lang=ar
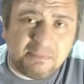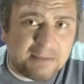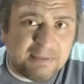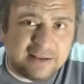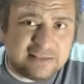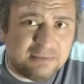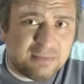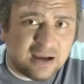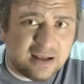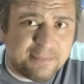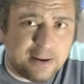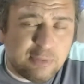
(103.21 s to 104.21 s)
بخت
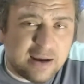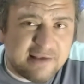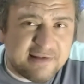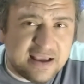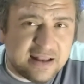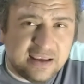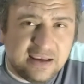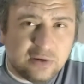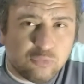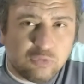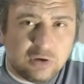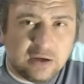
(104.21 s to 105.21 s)
المغاربه والجزائريين
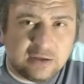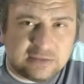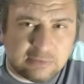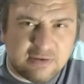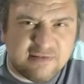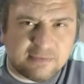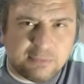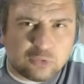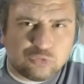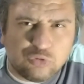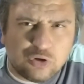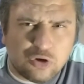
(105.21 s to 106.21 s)
والتوانسه
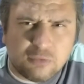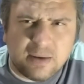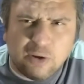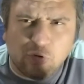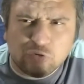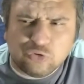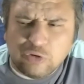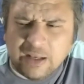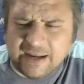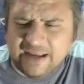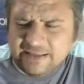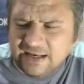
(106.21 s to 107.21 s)
برضو ان هم يقعدوا يقول
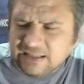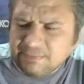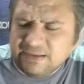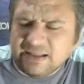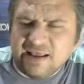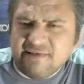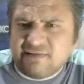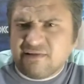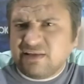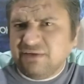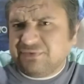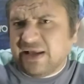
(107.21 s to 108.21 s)
لك احنا نتمنى ناس
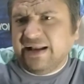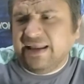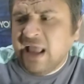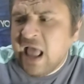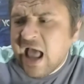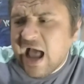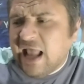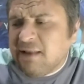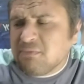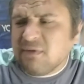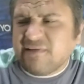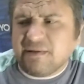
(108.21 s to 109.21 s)
تصنيف تاني
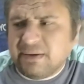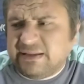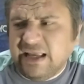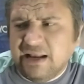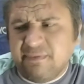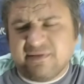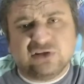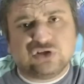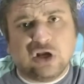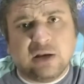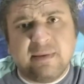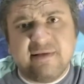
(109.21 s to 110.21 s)
اقل من مصر بكتير بس ان
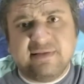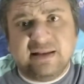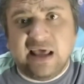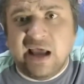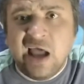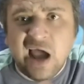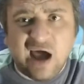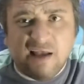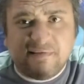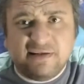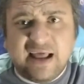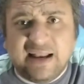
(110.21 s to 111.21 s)
شاء الله باذن الله
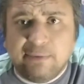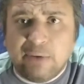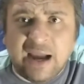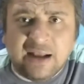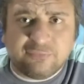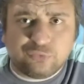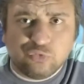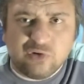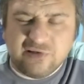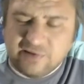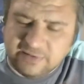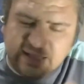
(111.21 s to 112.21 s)
حظنا احنا وقعنا في
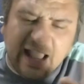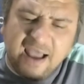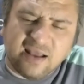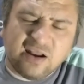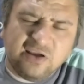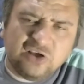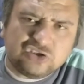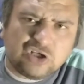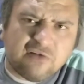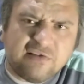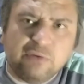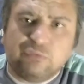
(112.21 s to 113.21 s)
تونس ده رايي
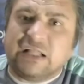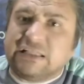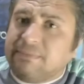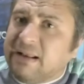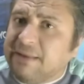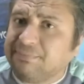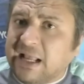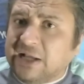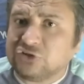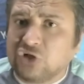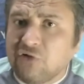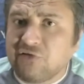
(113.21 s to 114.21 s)
الشخصي وده التمني بتاعي
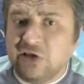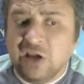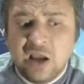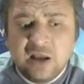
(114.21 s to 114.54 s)
الشخصي